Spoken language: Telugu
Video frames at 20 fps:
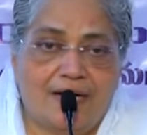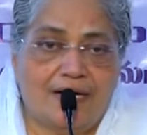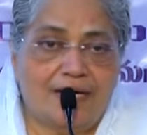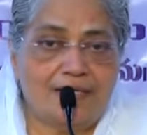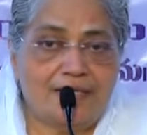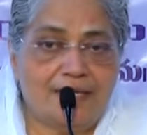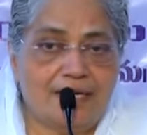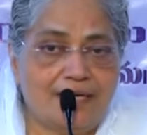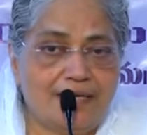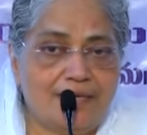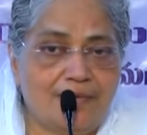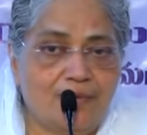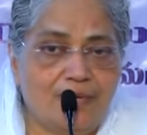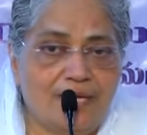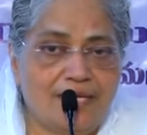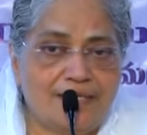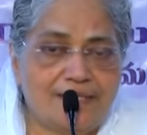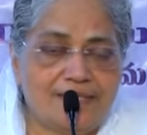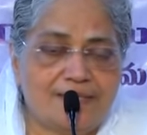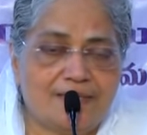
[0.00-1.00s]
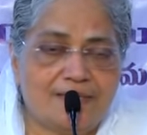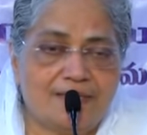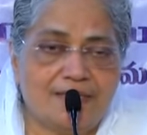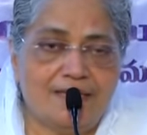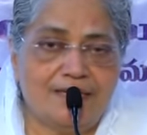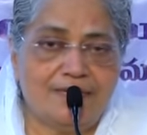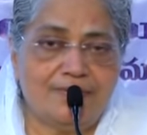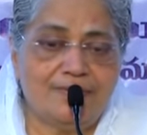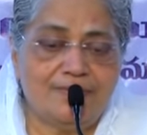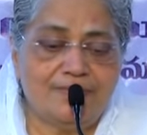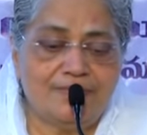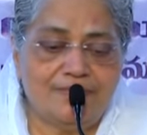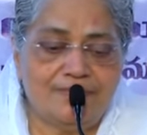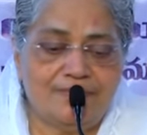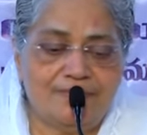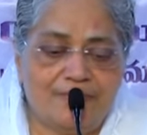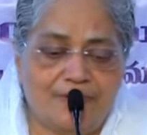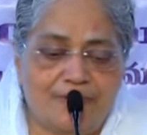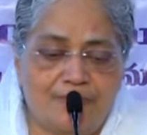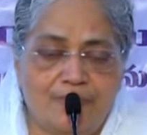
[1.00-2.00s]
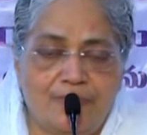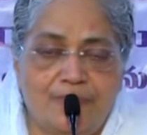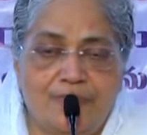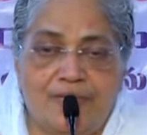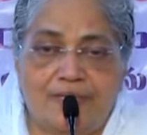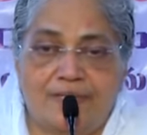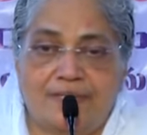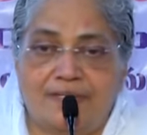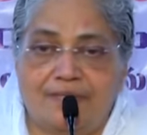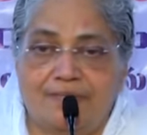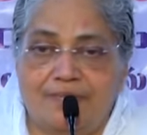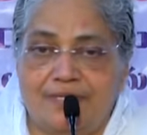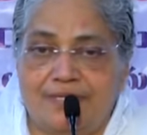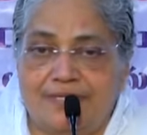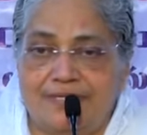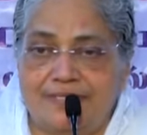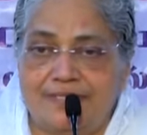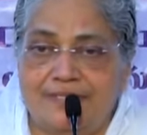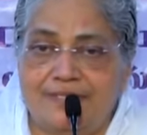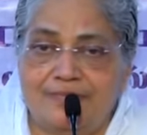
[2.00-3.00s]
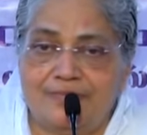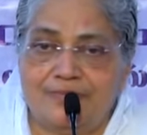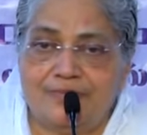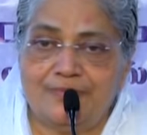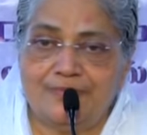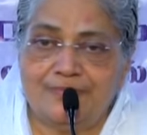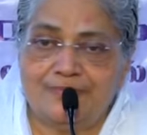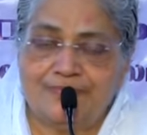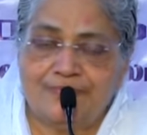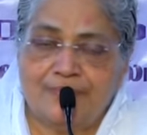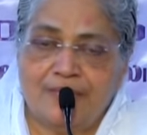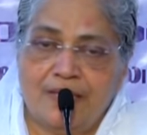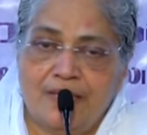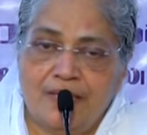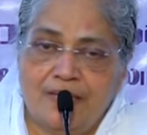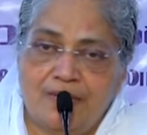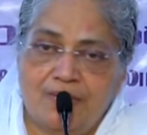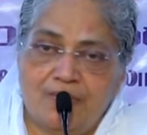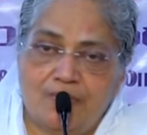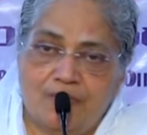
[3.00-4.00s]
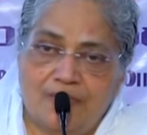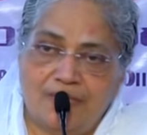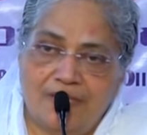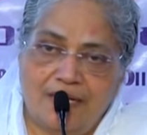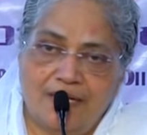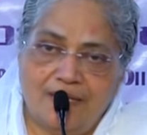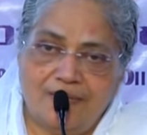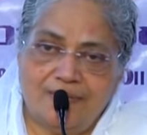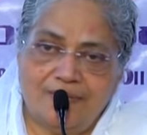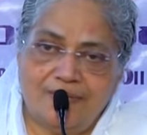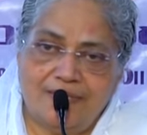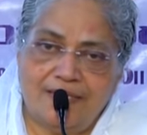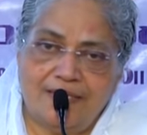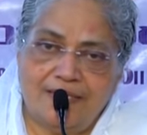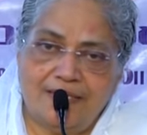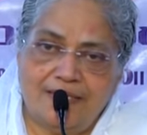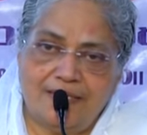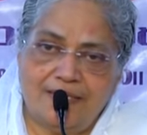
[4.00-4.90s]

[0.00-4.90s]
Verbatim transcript: ఆధారము లేని స్త్రీలను ప్రభు ఎంతమాత్రము వదలకుండా